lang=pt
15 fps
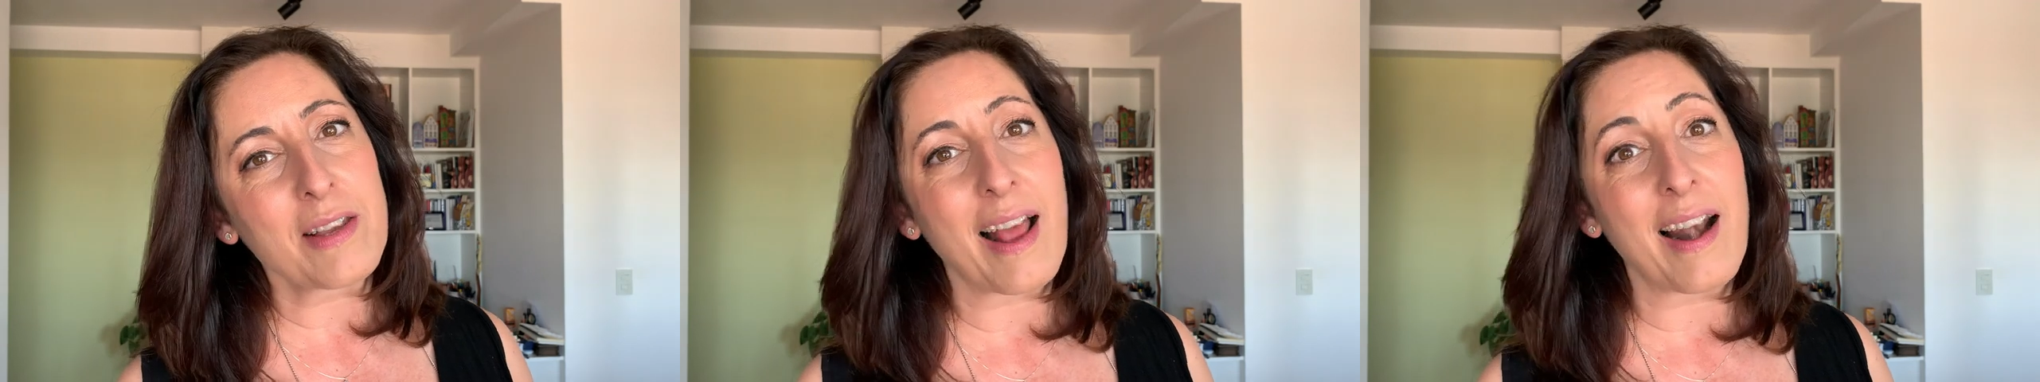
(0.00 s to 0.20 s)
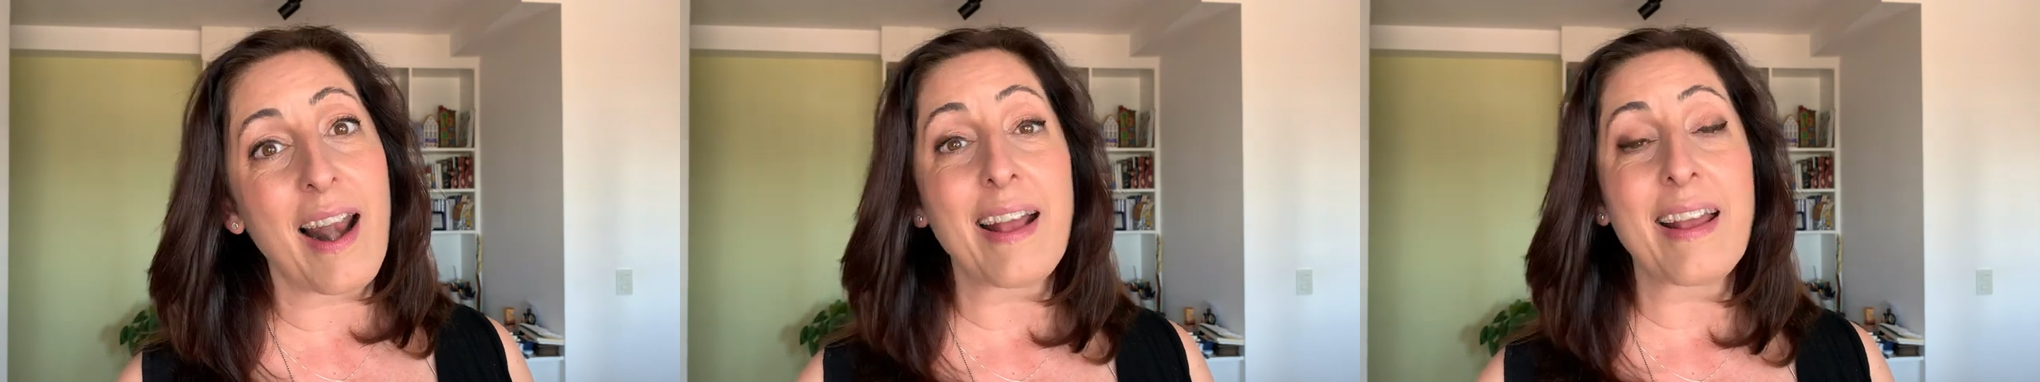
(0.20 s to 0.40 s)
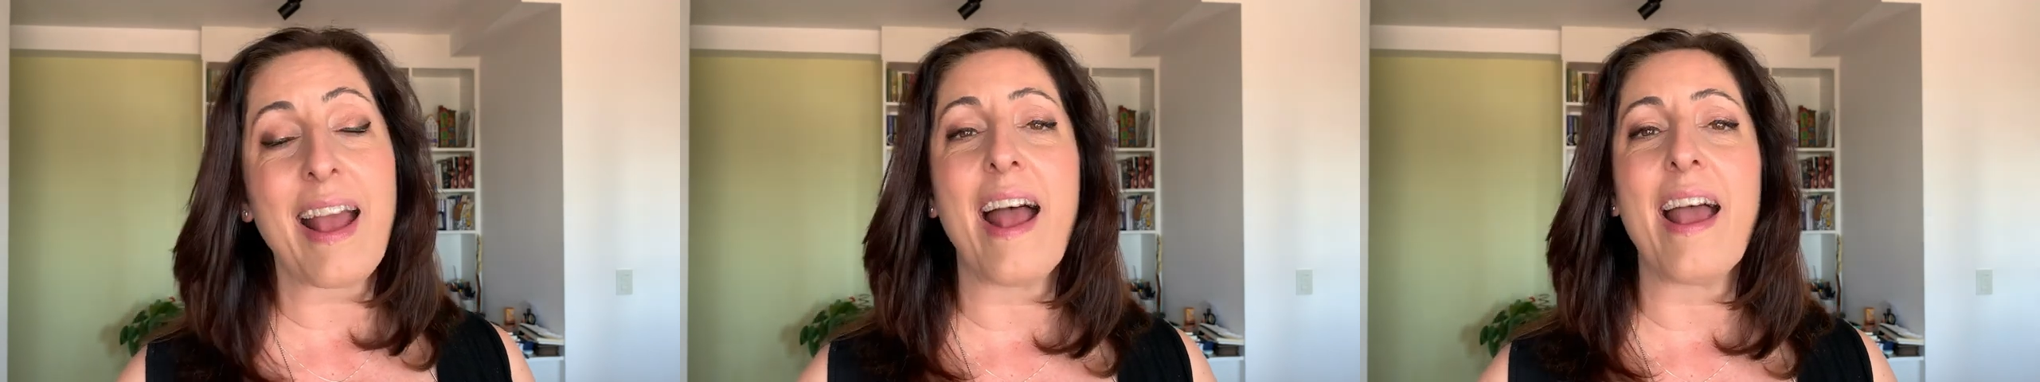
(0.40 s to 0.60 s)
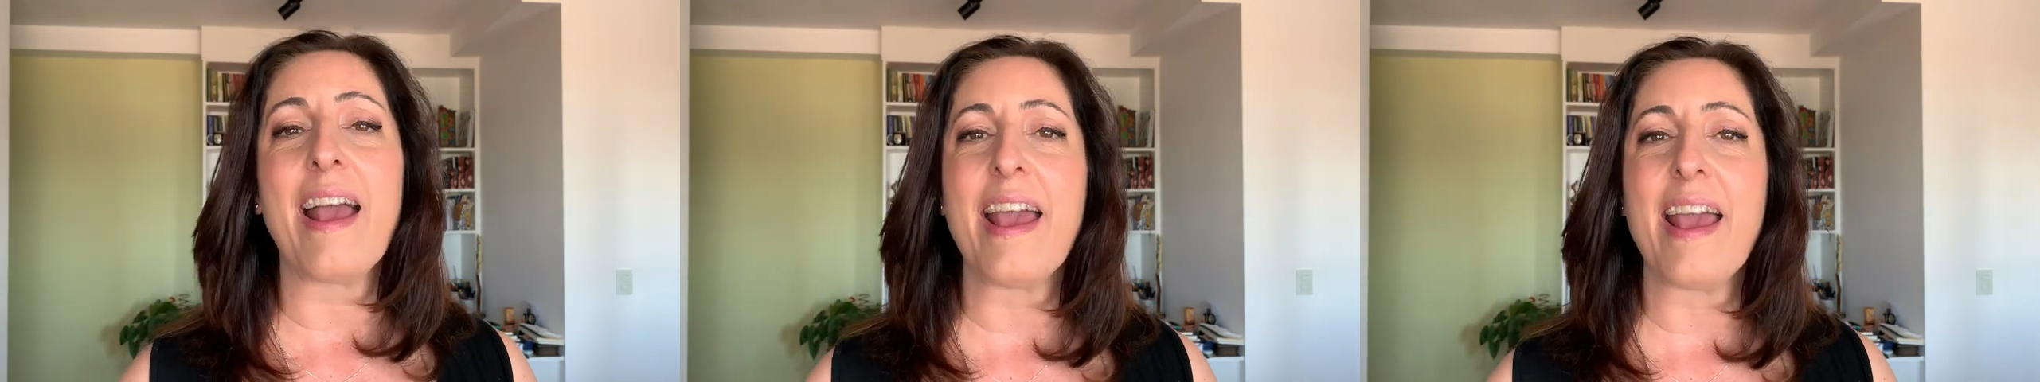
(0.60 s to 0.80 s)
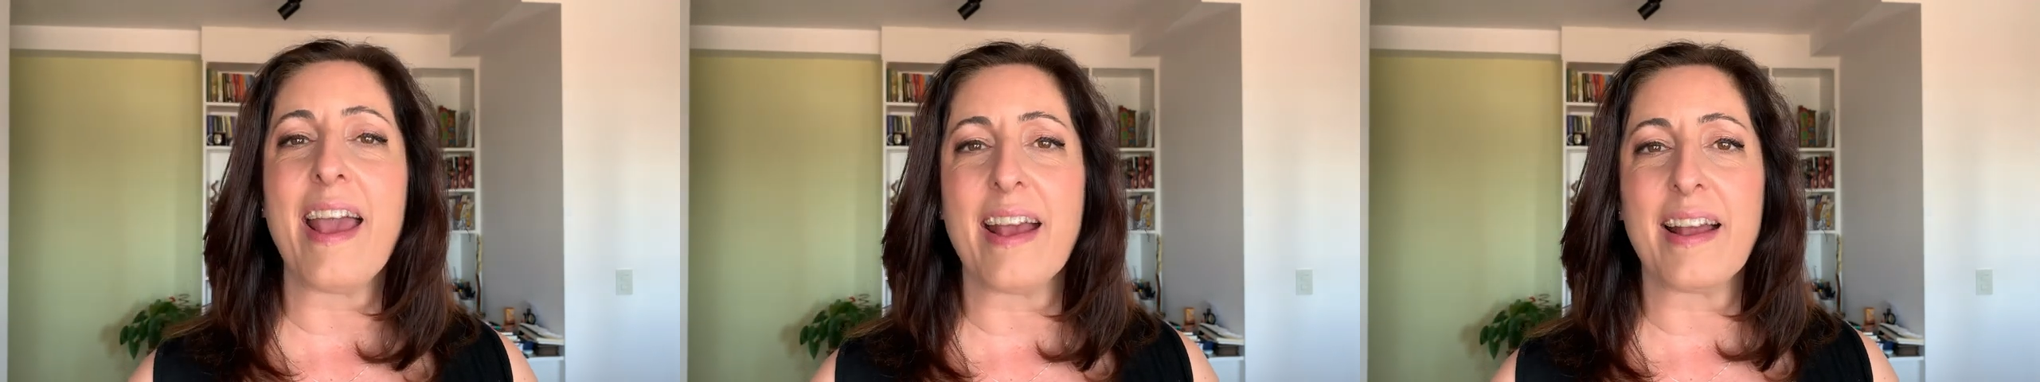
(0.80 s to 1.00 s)
que ela
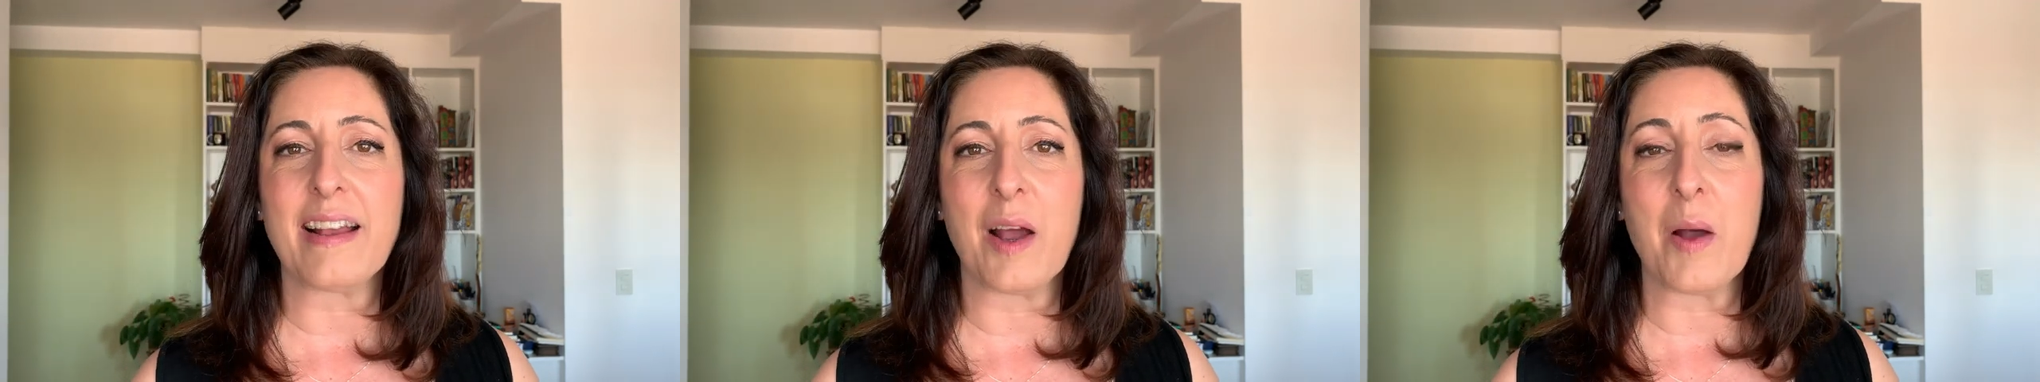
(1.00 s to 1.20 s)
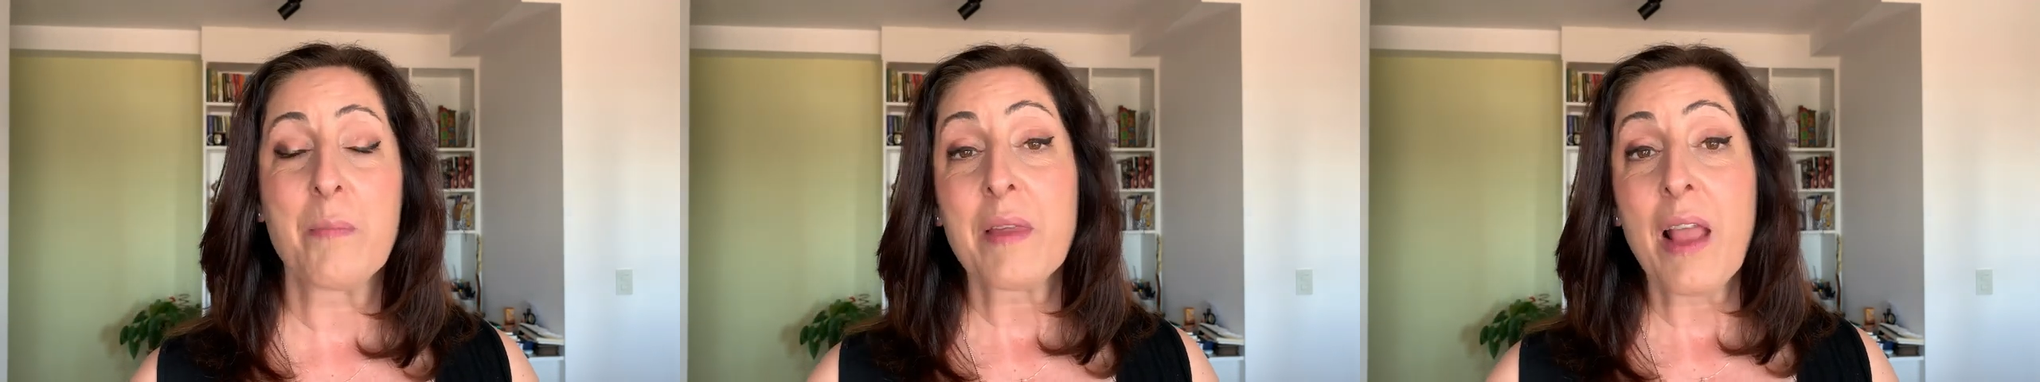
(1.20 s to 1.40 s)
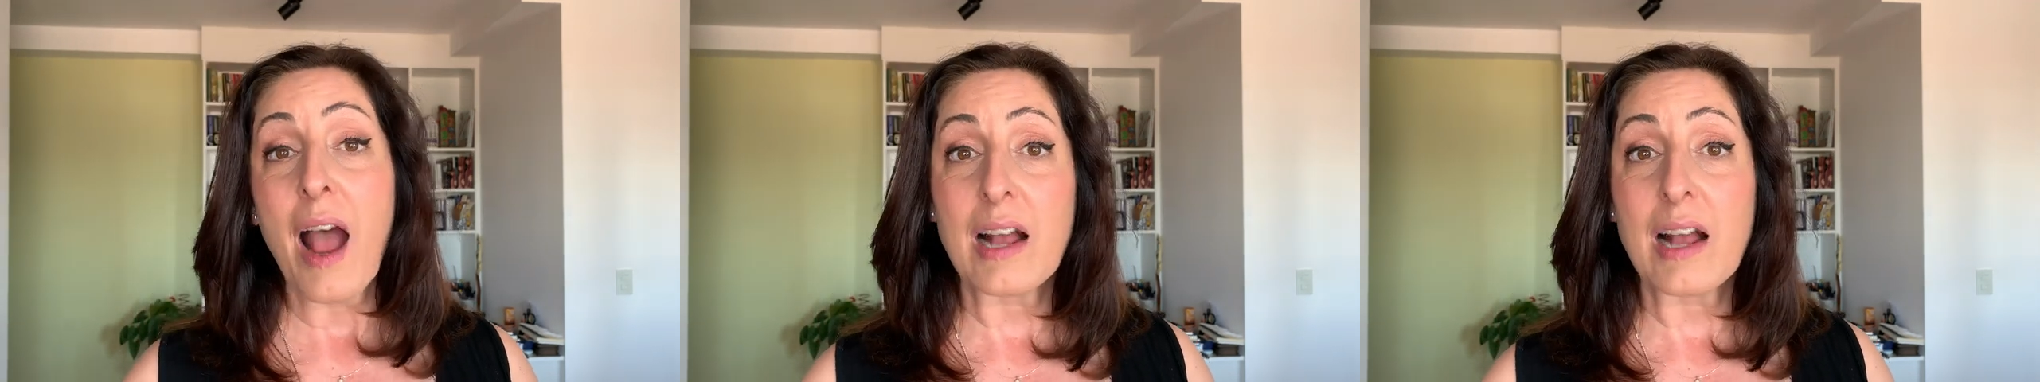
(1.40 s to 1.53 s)
carrega,